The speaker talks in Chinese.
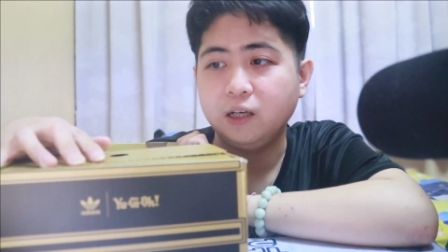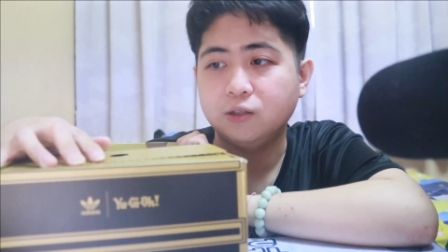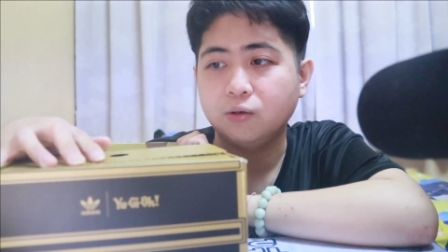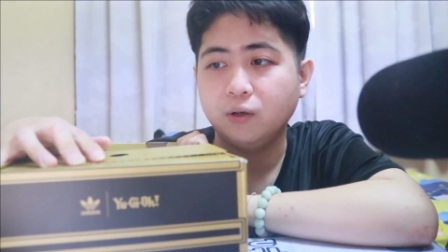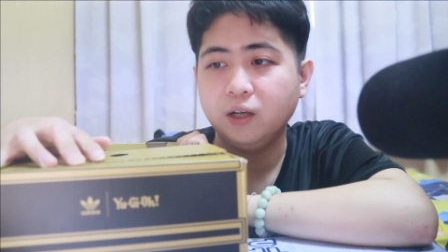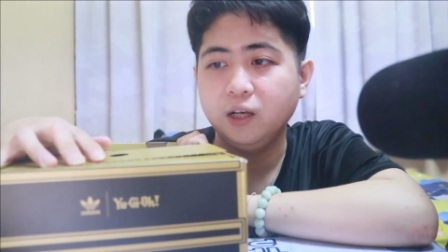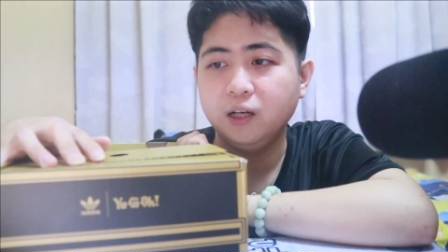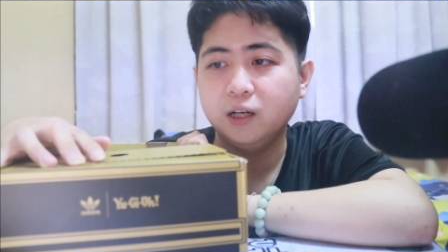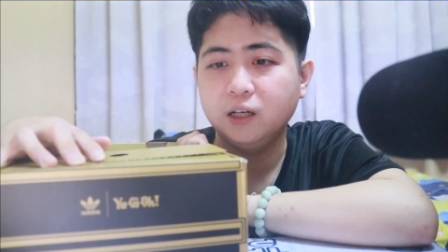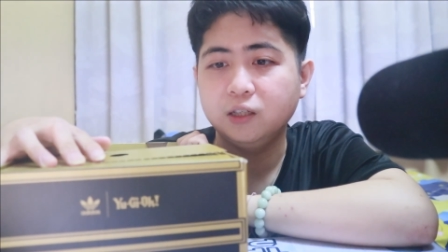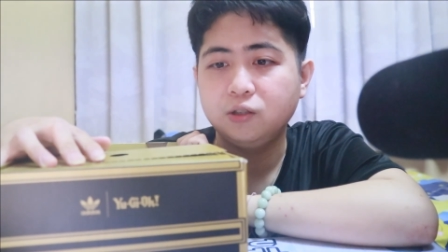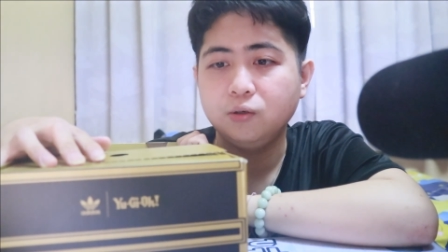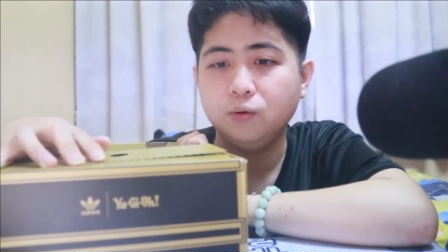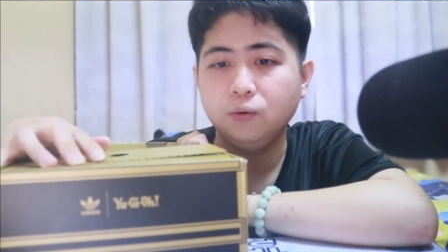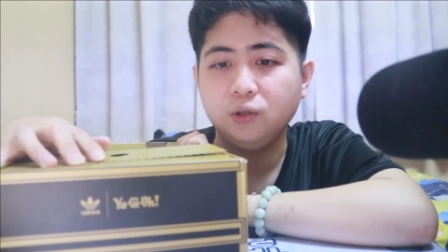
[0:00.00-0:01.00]
所以呢，
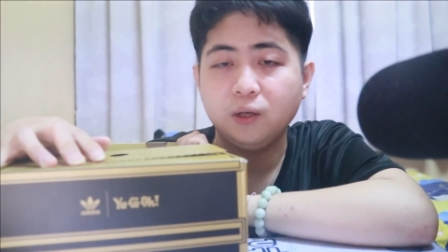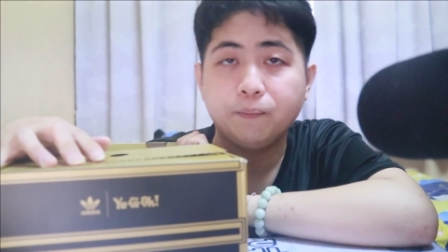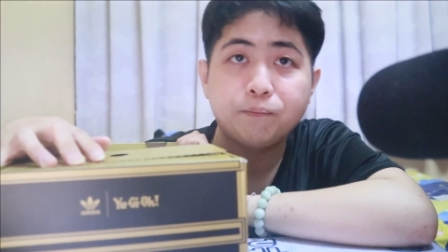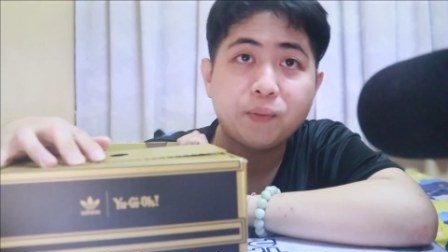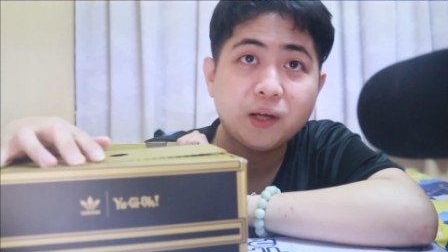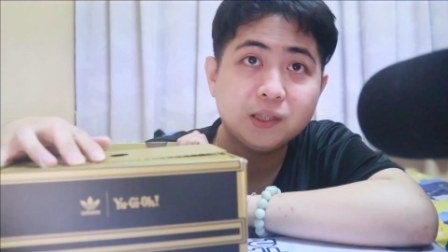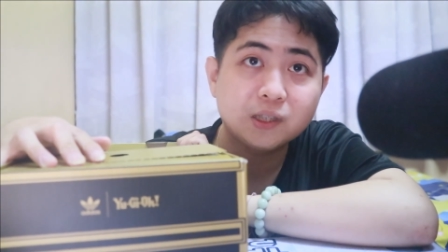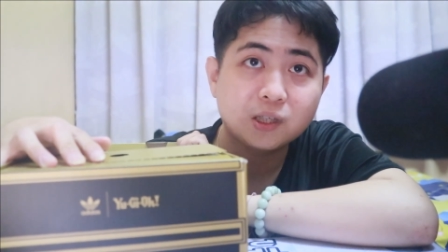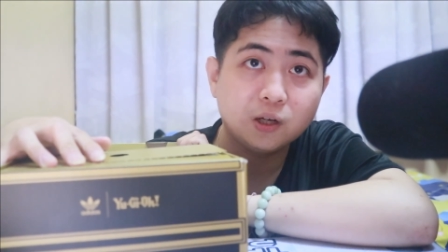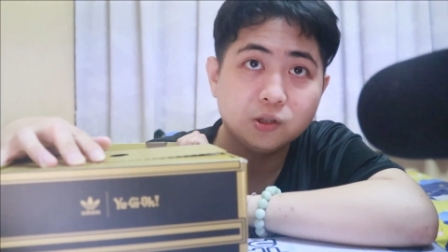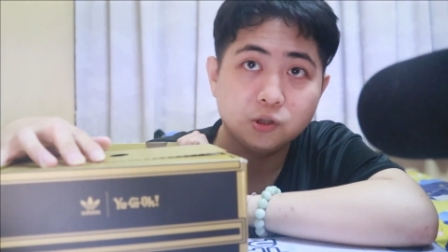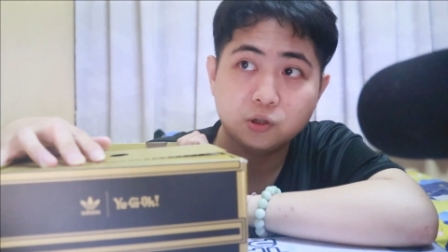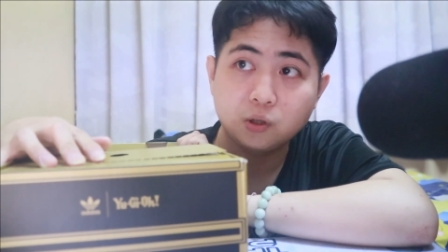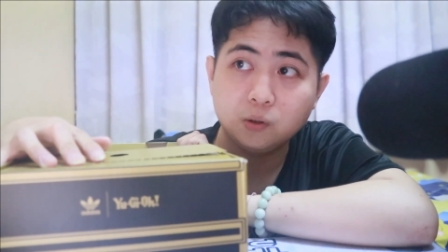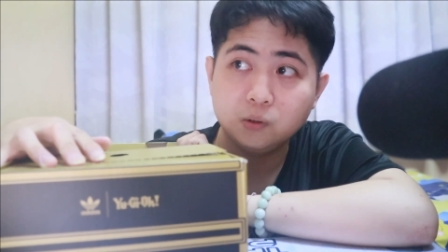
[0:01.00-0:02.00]
就 depends
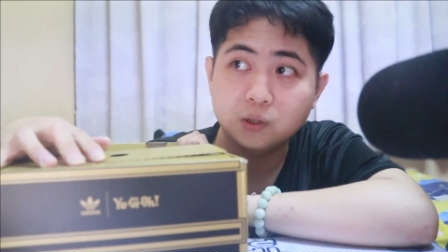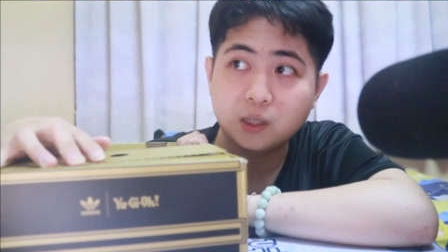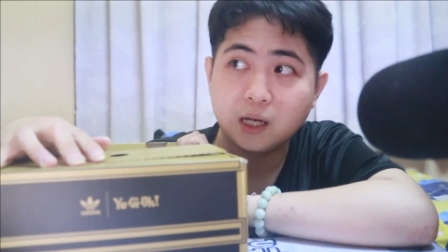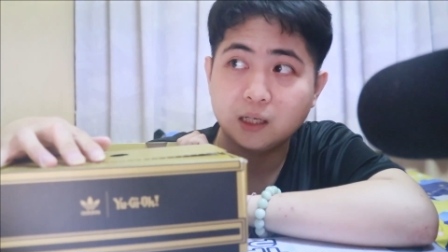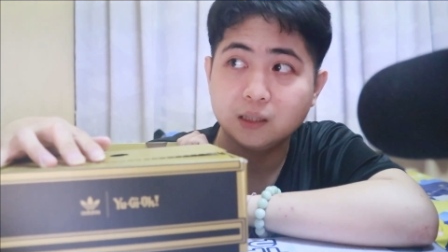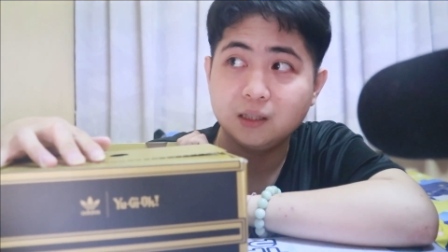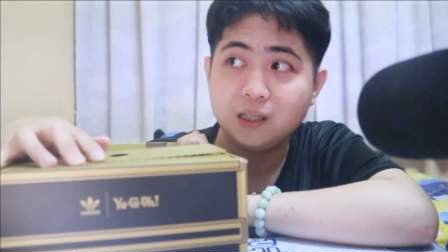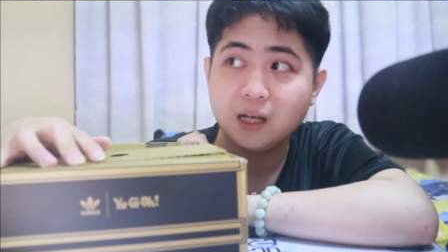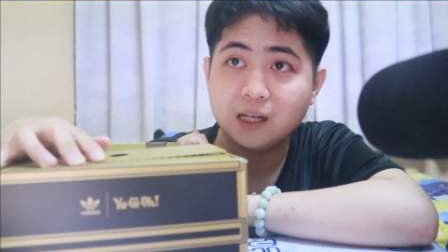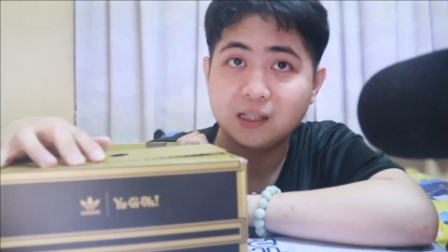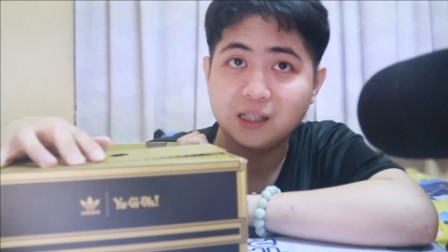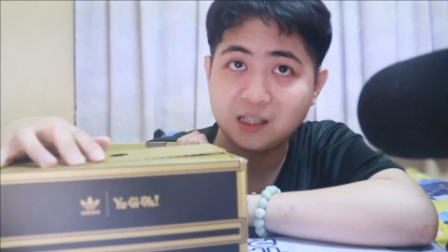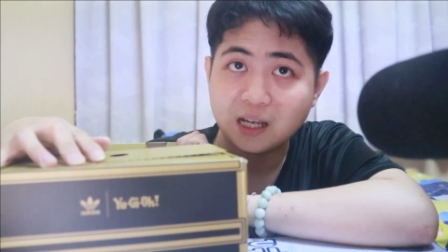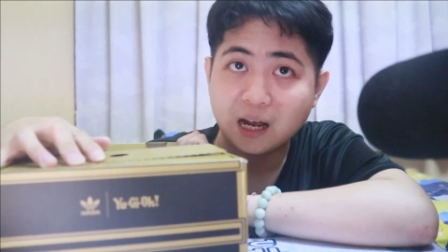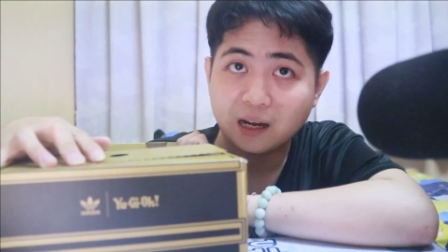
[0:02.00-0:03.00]
on 收藏家
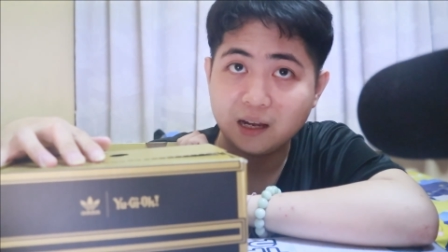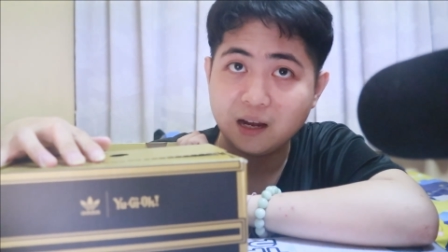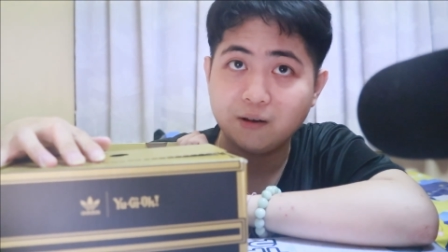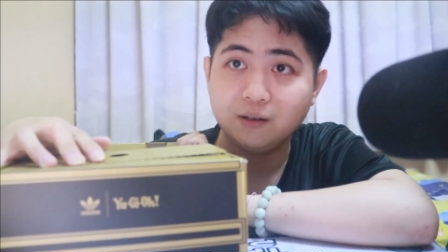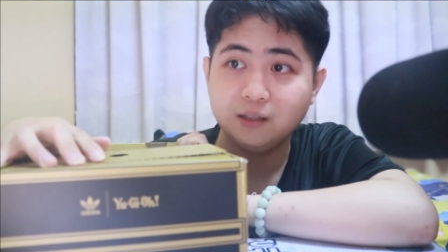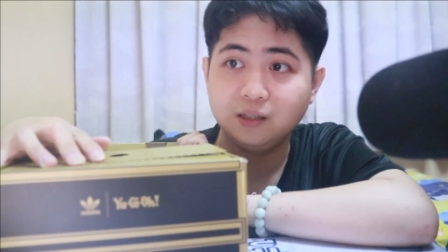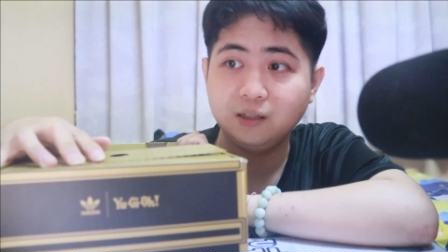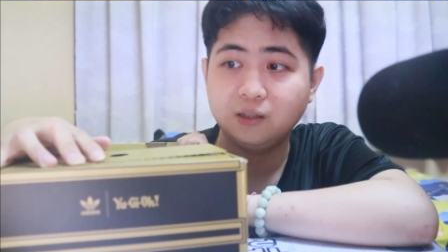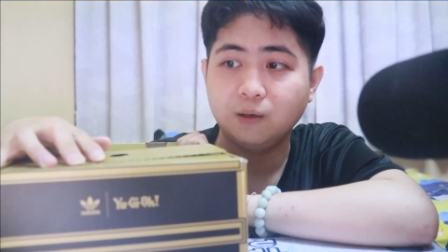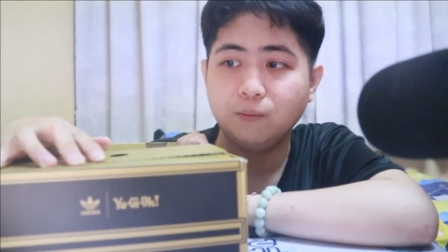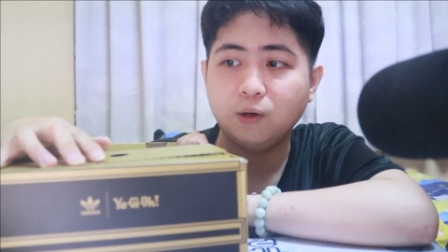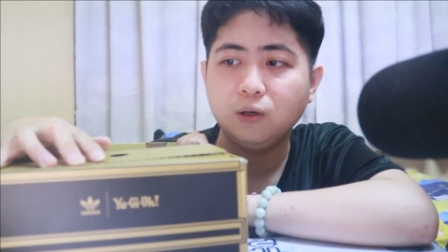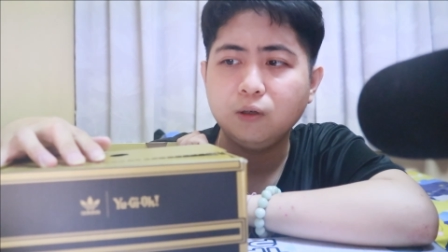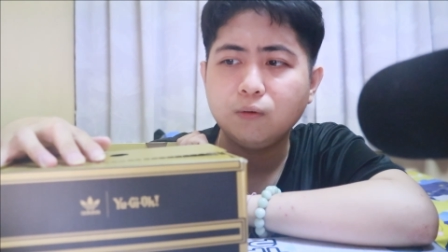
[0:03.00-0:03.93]
想要的是什么。